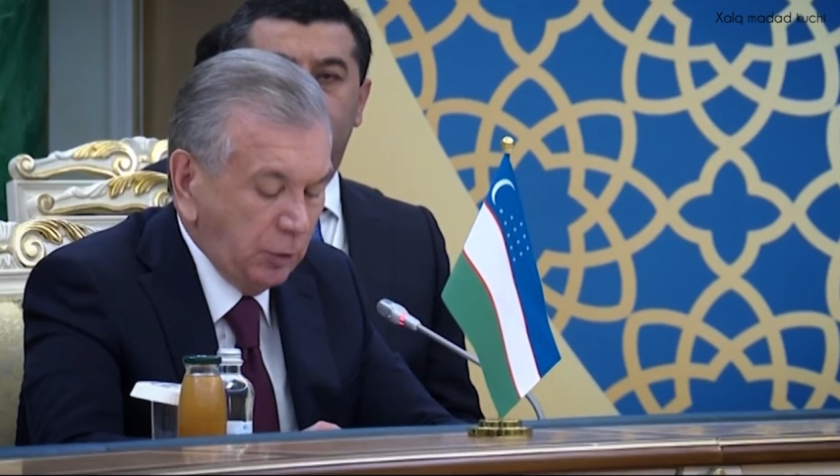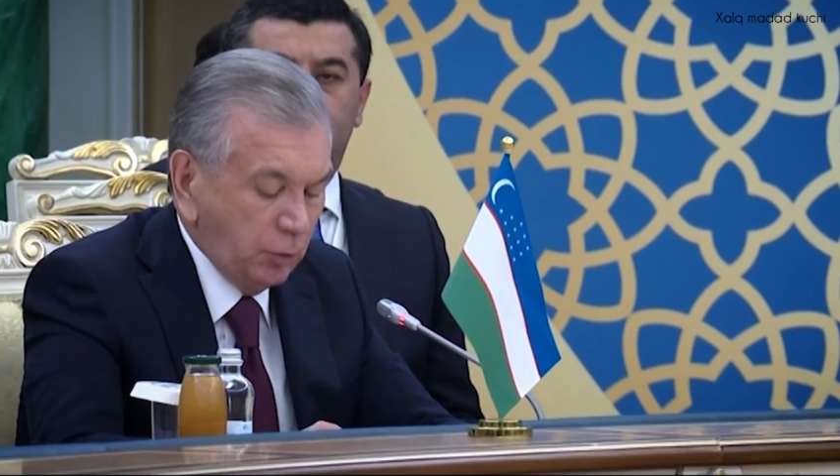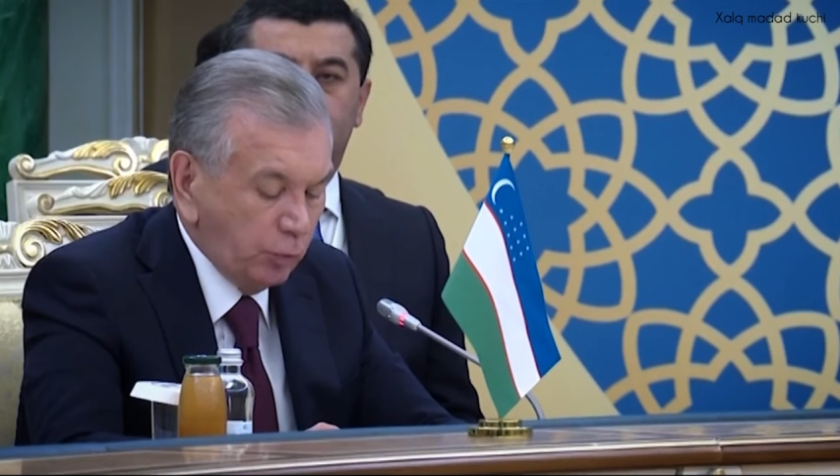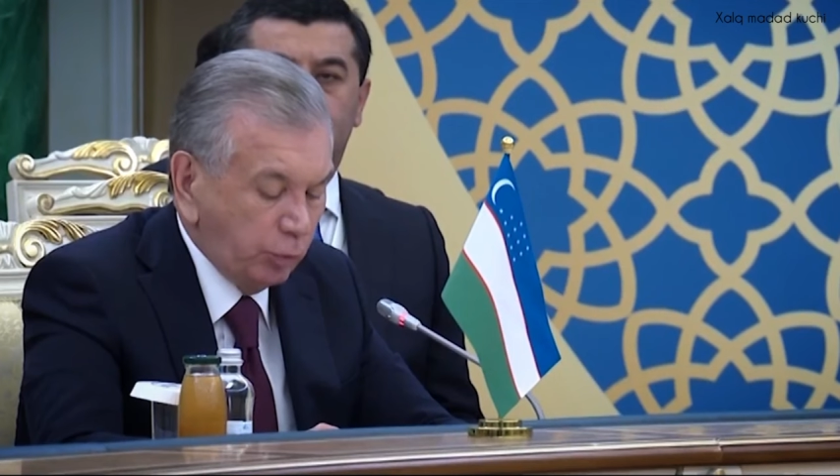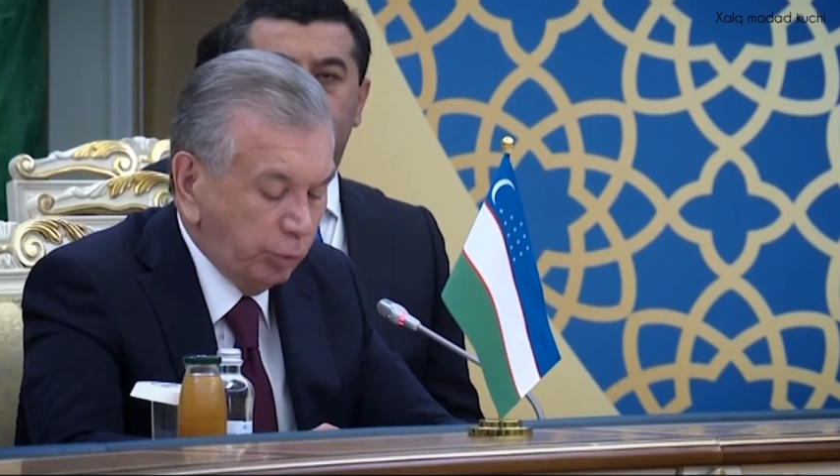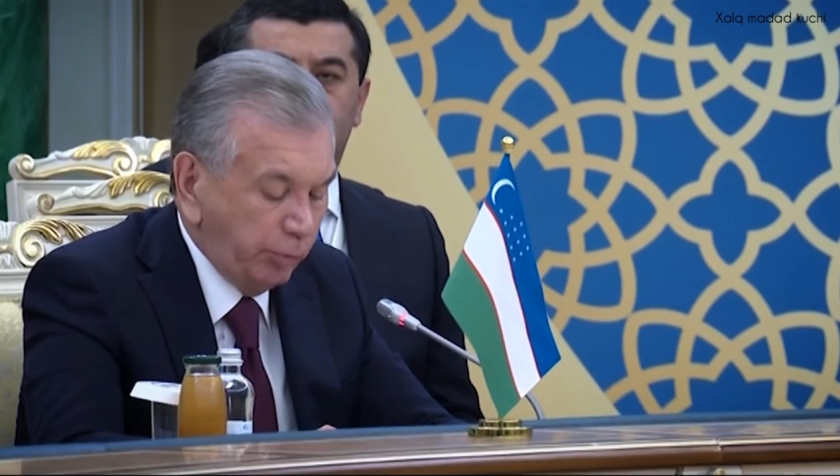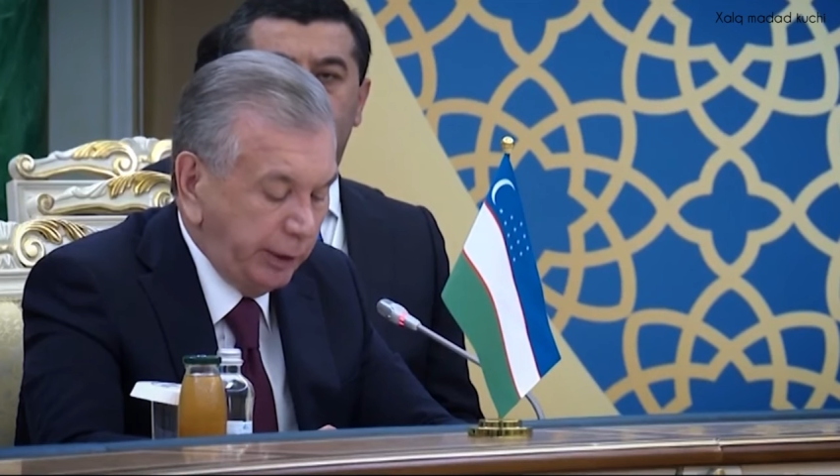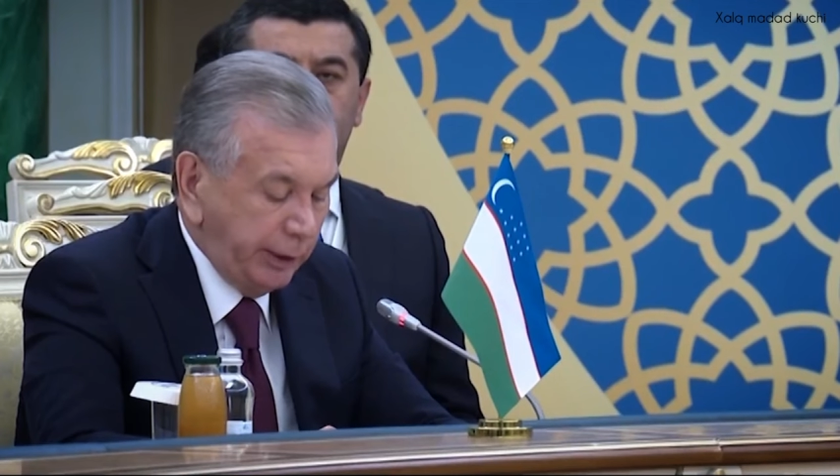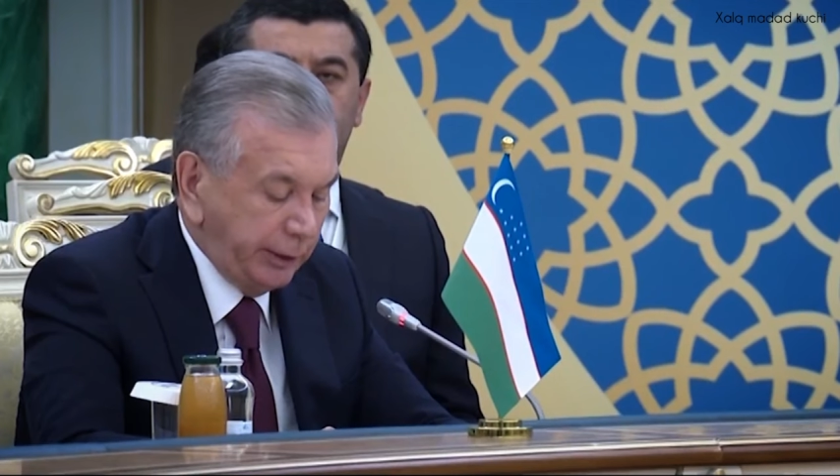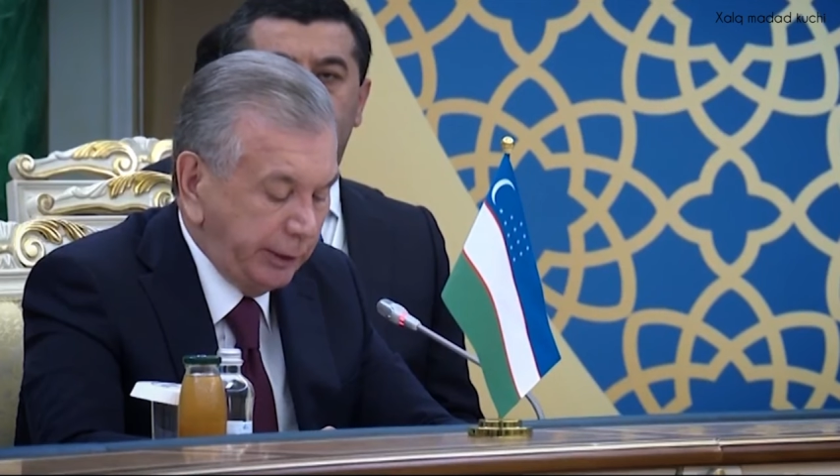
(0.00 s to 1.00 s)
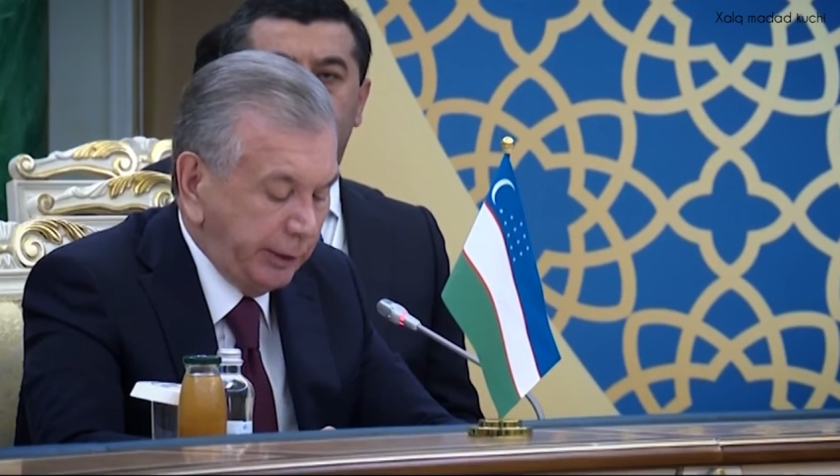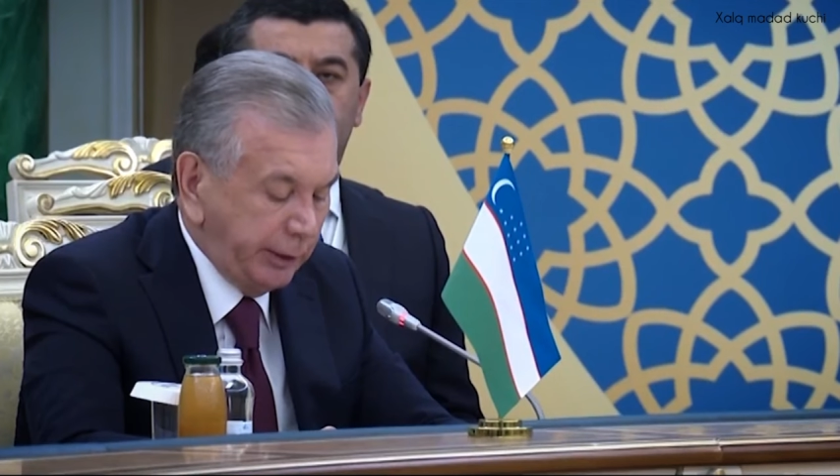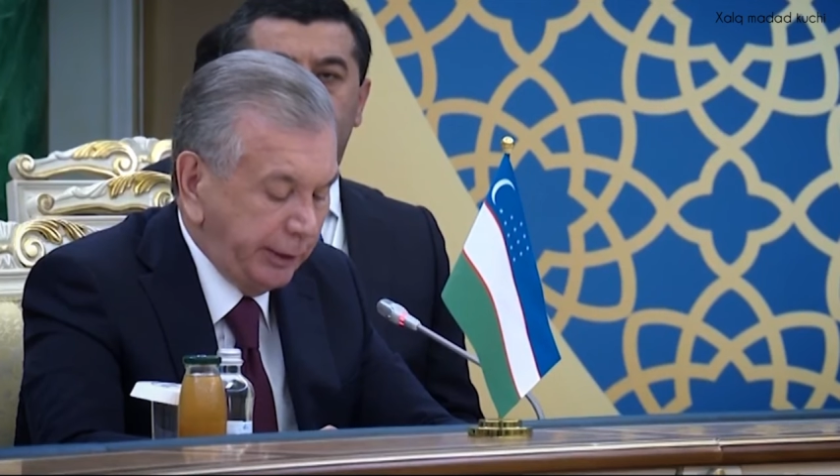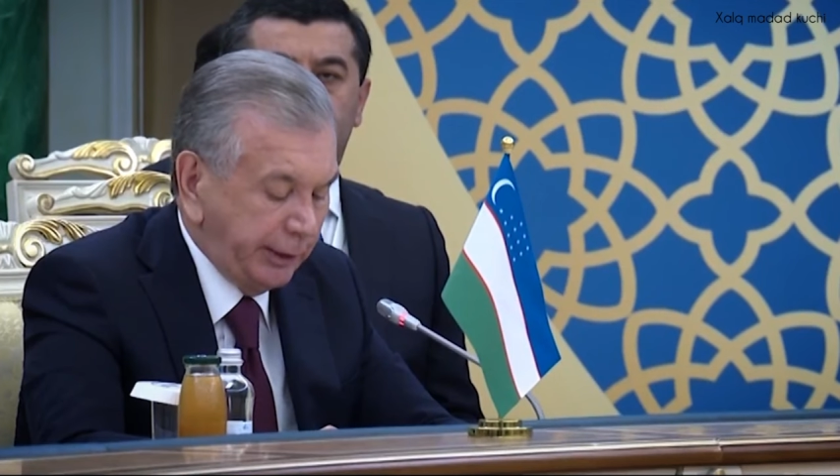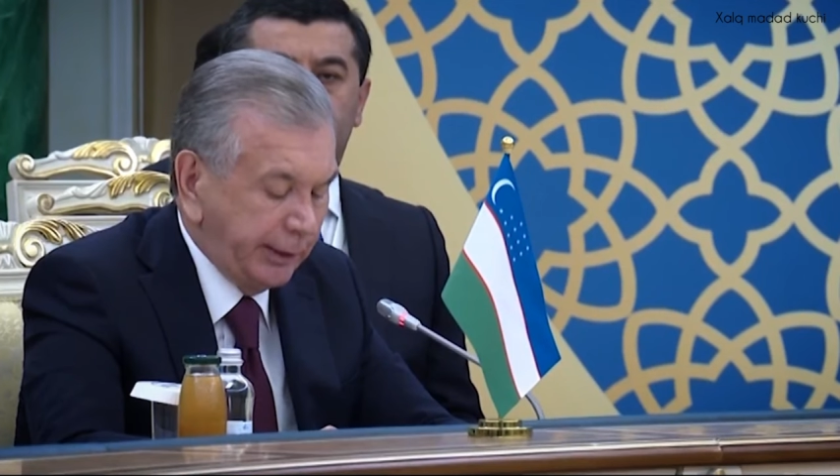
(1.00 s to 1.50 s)
углубления
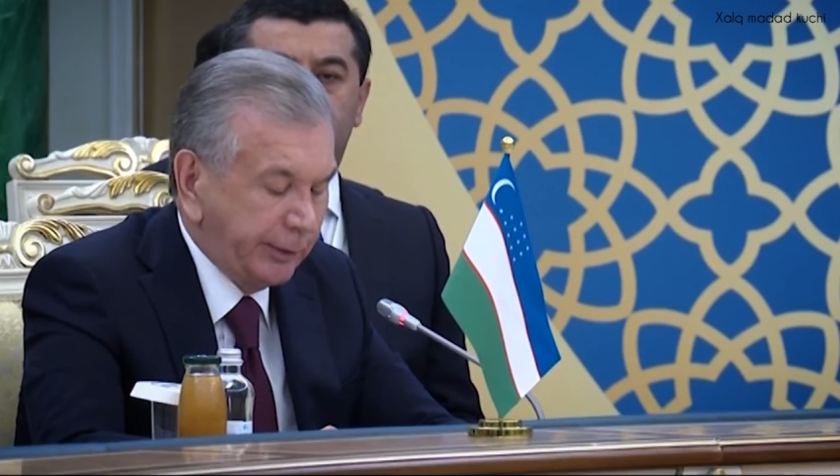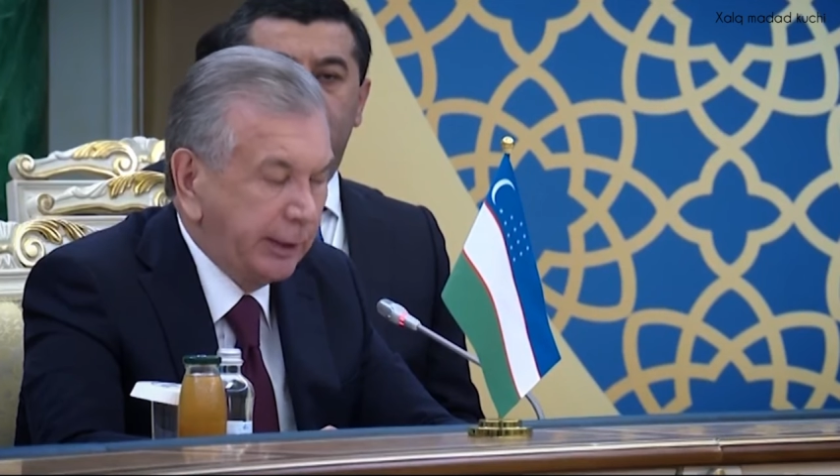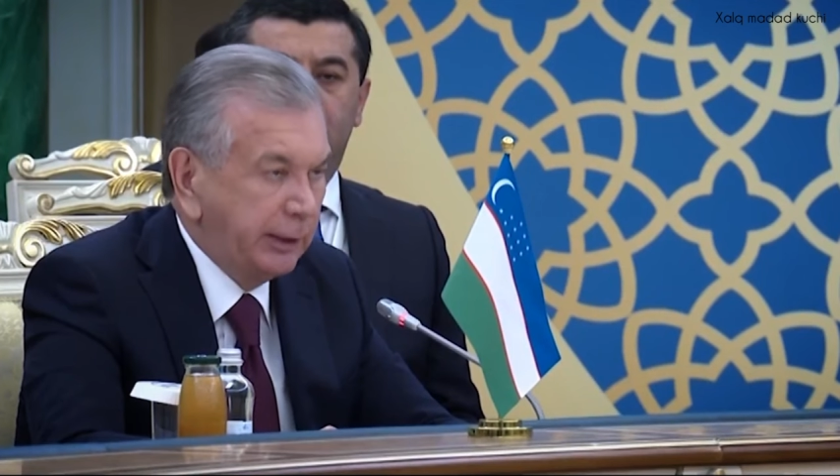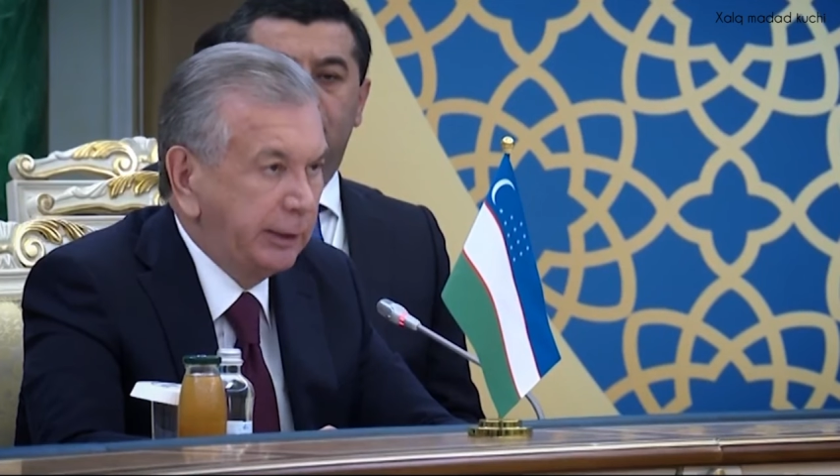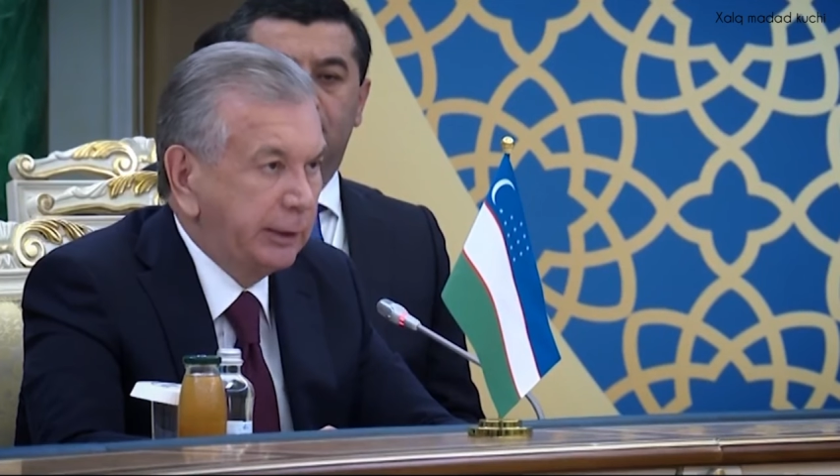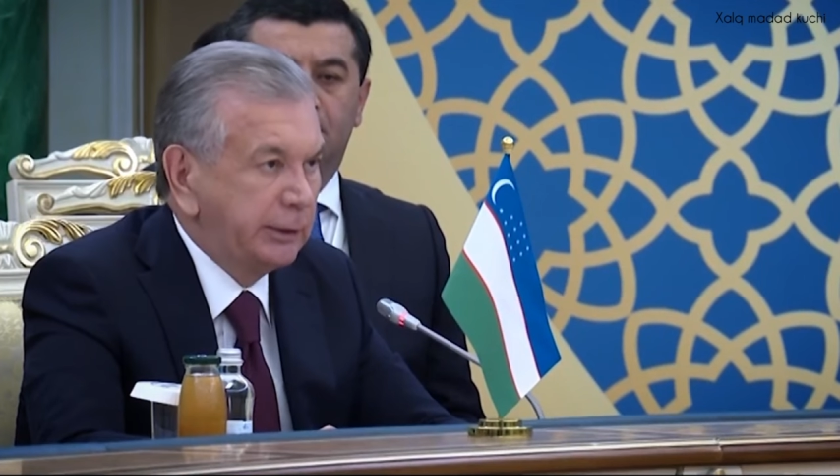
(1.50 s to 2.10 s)
региональной